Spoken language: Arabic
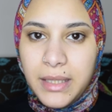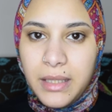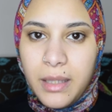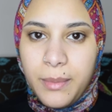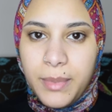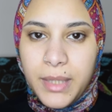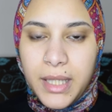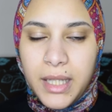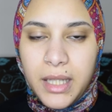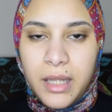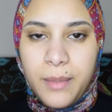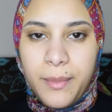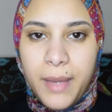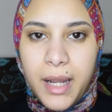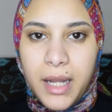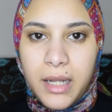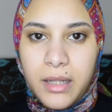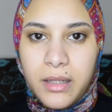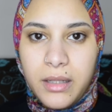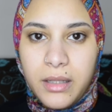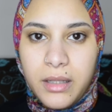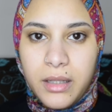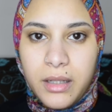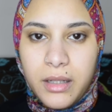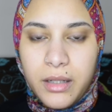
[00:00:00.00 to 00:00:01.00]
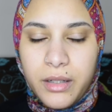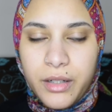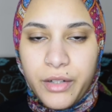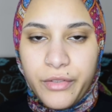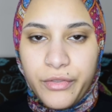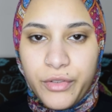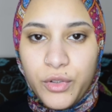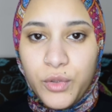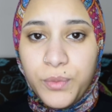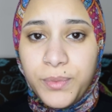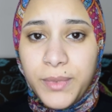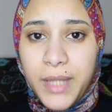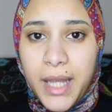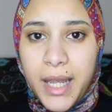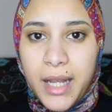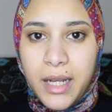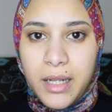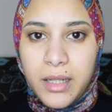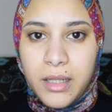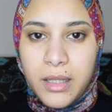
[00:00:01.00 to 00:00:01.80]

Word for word: قبل كده مع الريفيو بتاع